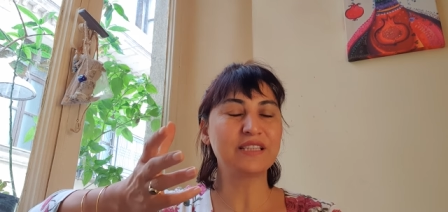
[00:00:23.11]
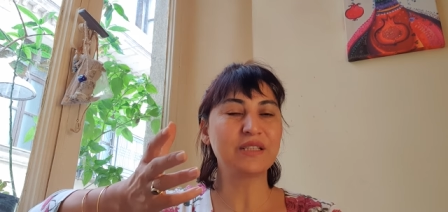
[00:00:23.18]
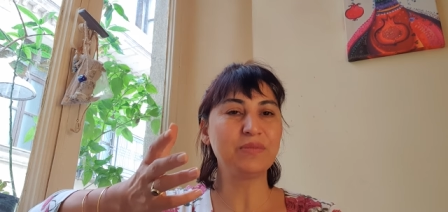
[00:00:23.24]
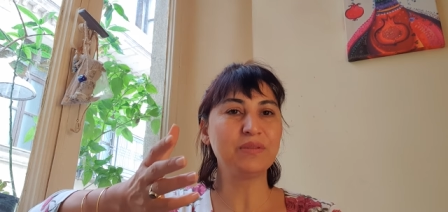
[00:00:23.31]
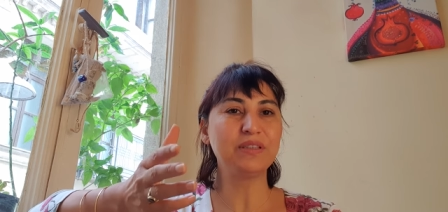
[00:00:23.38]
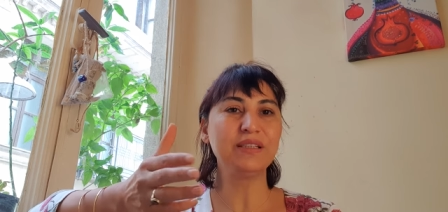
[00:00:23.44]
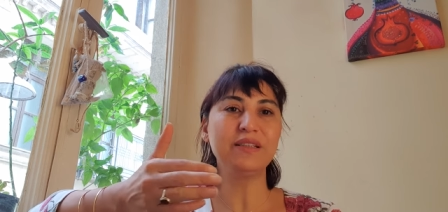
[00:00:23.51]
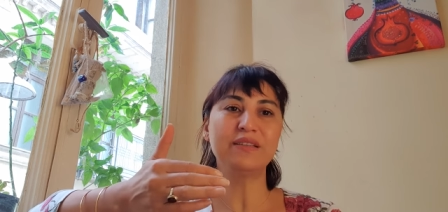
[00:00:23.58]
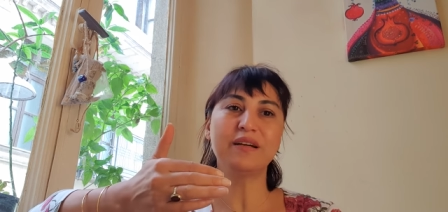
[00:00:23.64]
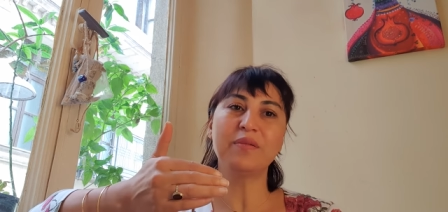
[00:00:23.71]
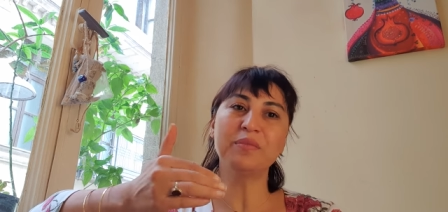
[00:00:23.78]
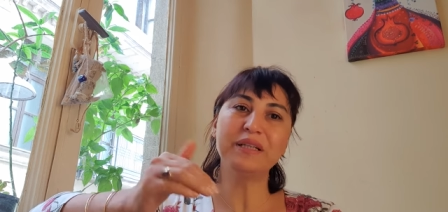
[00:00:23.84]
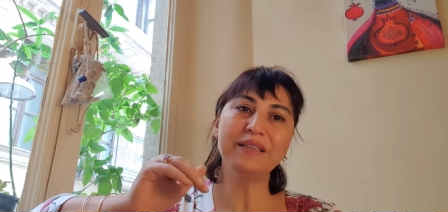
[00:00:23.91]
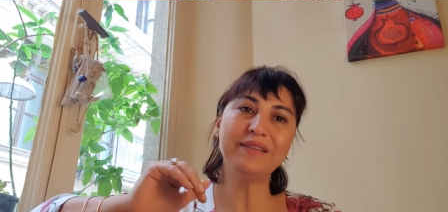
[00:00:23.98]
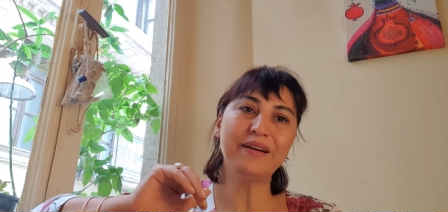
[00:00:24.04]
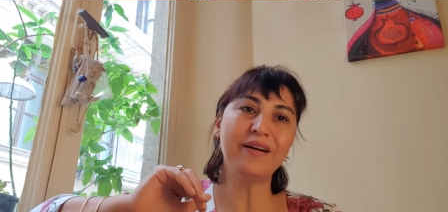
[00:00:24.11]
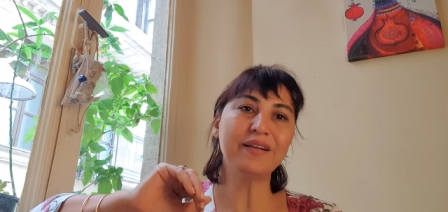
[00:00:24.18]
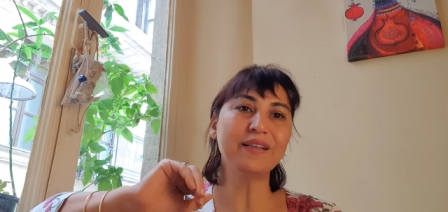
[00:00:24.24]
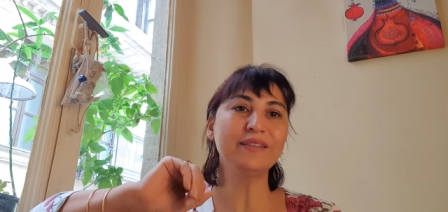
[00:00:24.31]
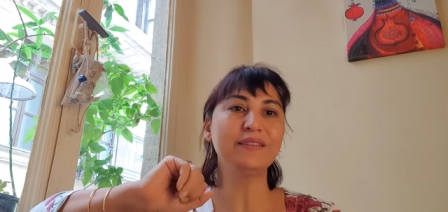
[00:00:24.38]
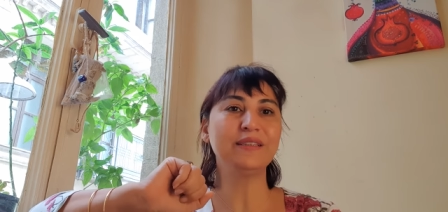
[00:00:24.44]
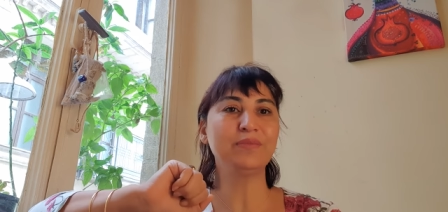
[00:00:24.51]
gibi değildi ama
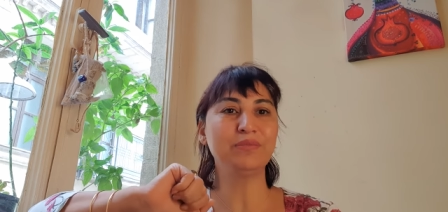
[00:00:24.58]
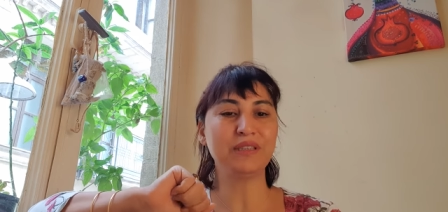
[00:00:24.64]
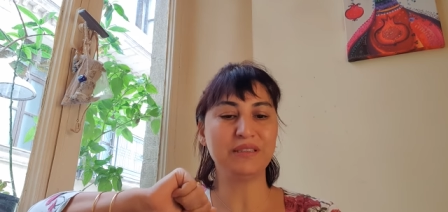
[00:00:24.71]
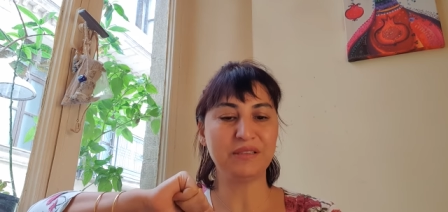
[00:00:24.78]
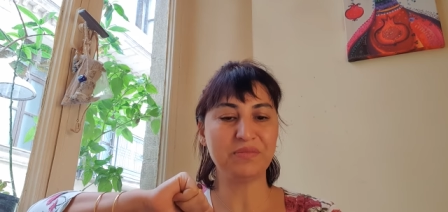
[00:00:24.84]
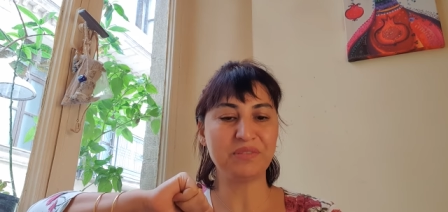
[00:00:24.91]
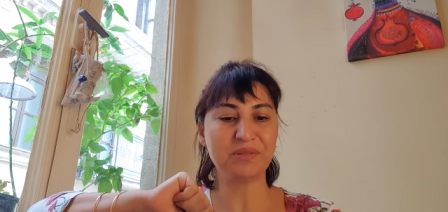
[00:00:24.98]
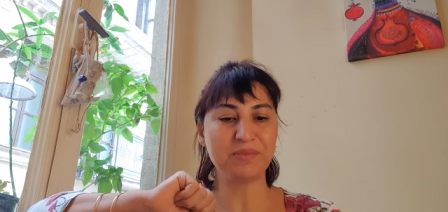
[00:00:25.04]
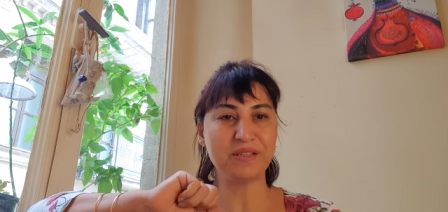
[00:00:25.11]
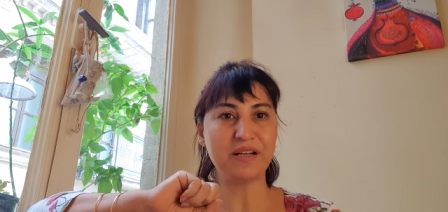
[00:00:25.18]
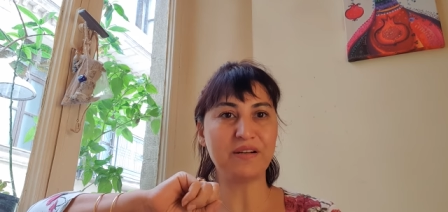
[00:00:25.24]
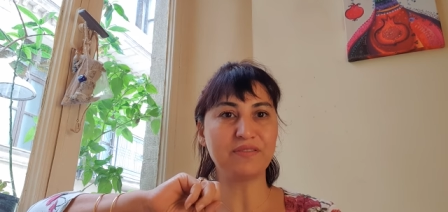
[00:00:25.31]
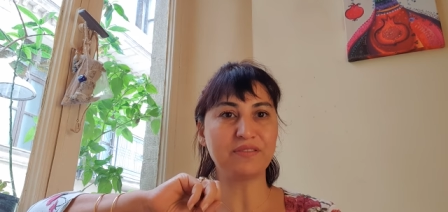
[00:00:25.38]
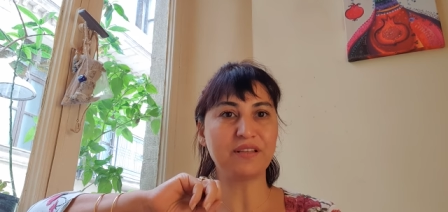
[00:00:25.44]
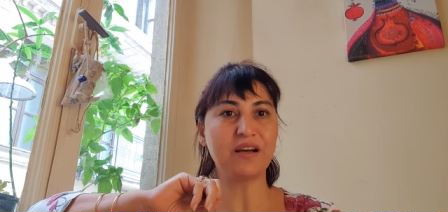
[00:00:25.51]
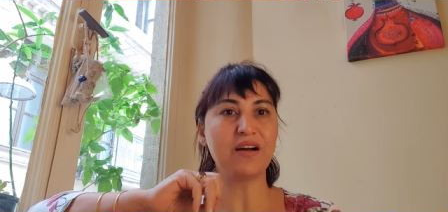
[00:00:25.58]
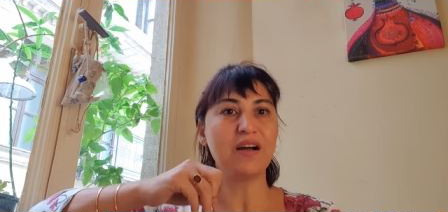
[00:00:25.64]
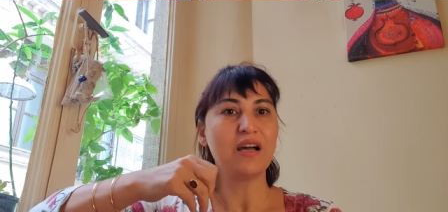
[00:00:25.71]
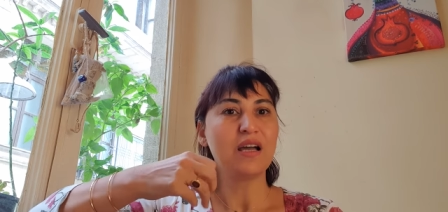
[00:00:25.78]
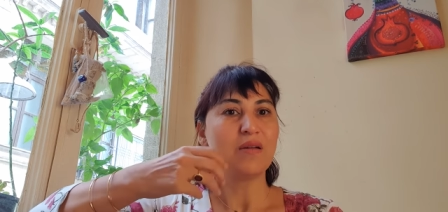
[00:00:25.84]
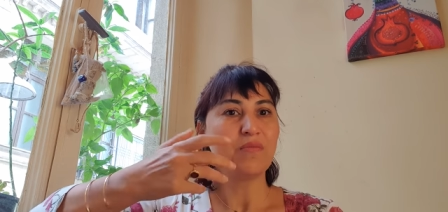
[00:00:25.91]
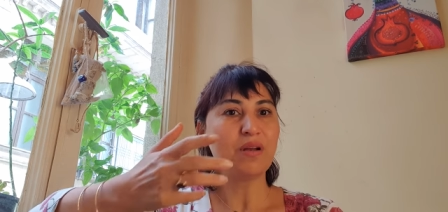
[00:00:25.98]
idare edeyim dediğimiz bir hafta
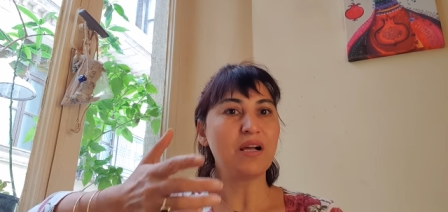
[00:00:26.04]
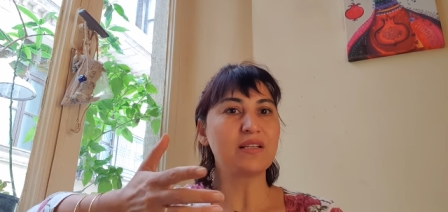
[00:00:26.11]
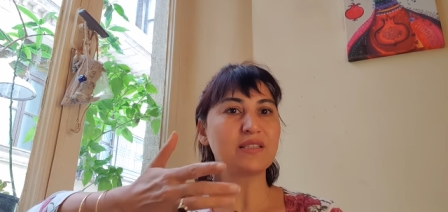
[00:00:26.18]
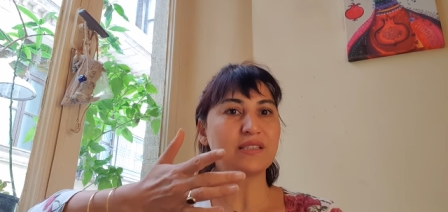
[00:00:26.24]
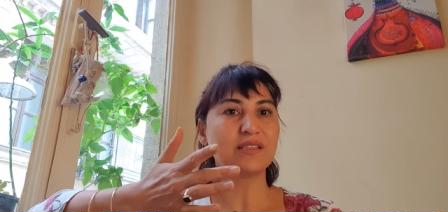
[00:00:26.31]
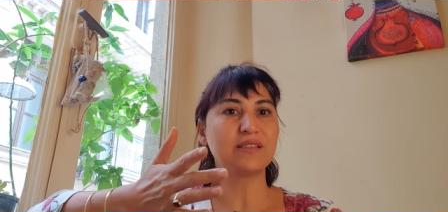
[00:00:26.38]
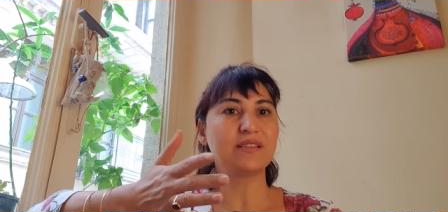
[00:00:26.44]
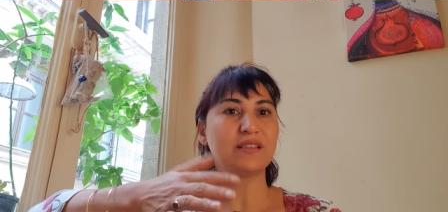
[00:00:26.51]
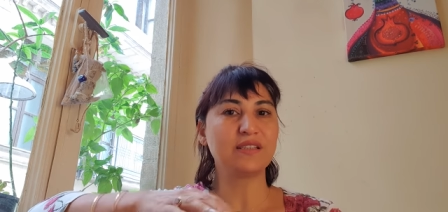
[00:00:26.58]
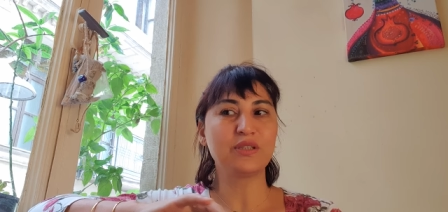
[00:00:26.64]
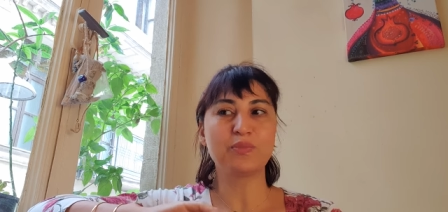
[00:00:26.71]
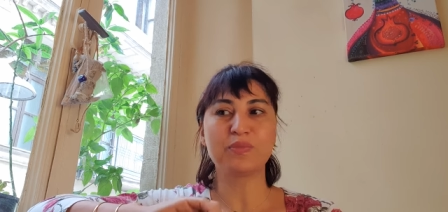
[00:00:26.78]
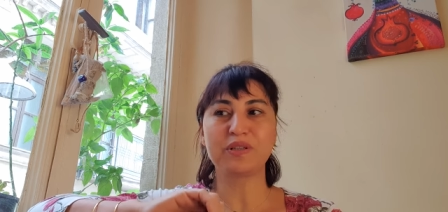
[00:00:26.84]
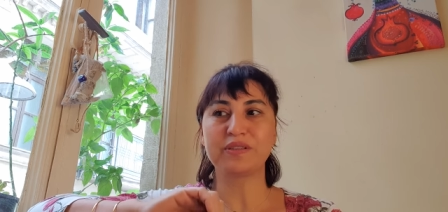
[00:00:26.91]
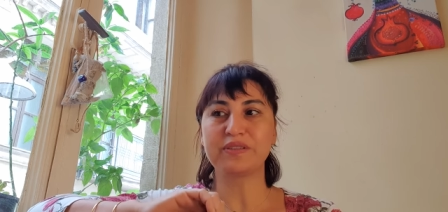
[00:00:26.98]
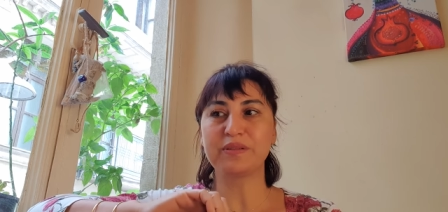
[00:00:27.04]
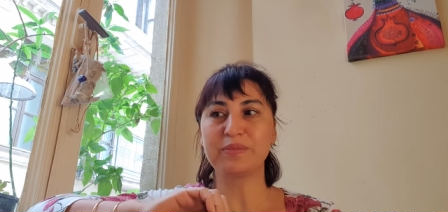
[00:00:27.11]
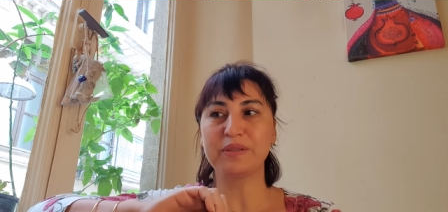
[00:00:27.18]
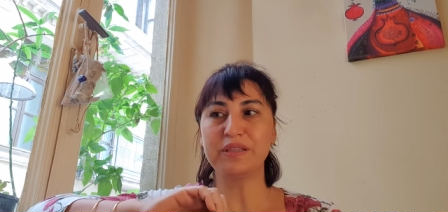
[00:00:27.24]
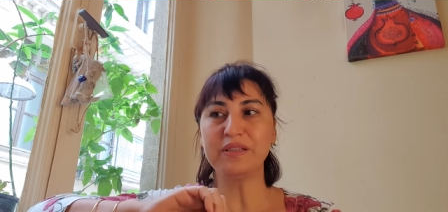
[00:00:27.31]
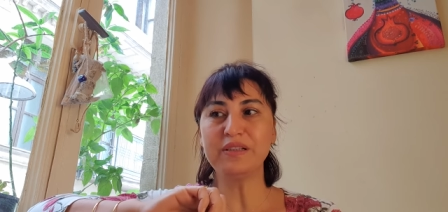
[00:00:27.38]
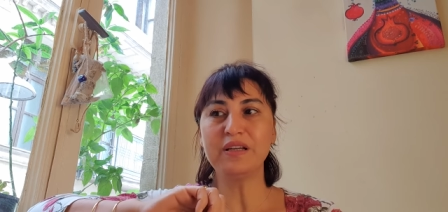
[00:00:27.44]
biraz sizi
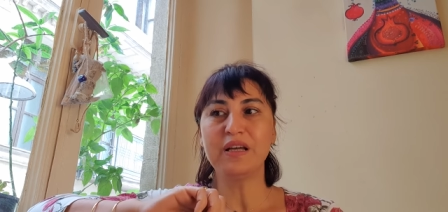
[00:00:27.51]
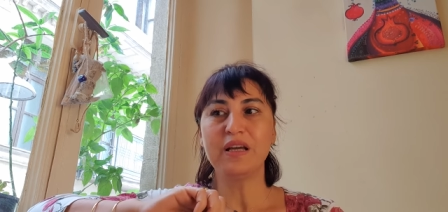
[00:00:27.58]
yıpratabilir.